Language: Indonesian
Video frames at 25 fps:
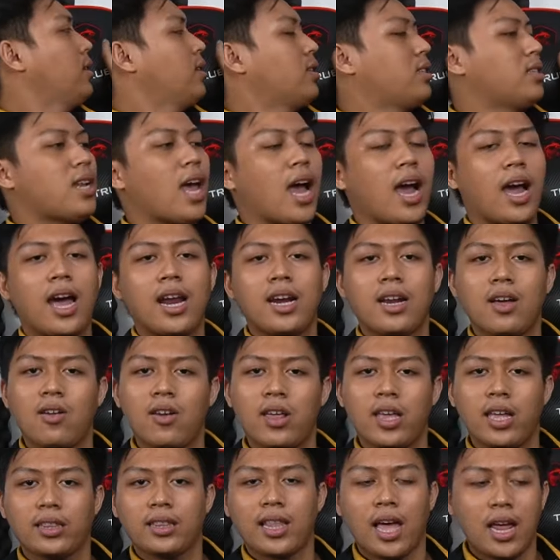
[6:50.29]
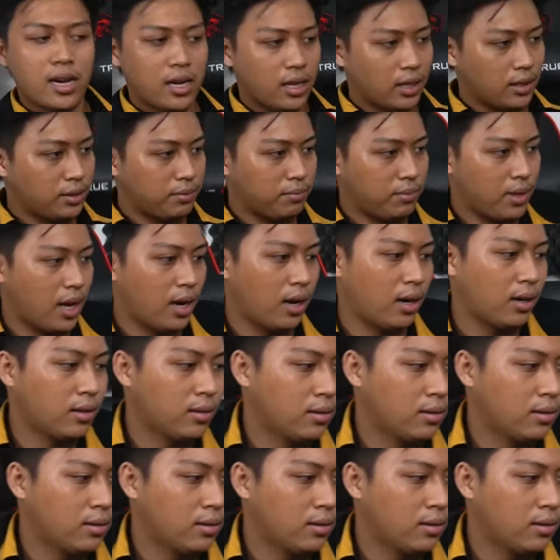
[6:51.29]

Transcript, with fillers: Sedangkan kalau yang tadi sebentar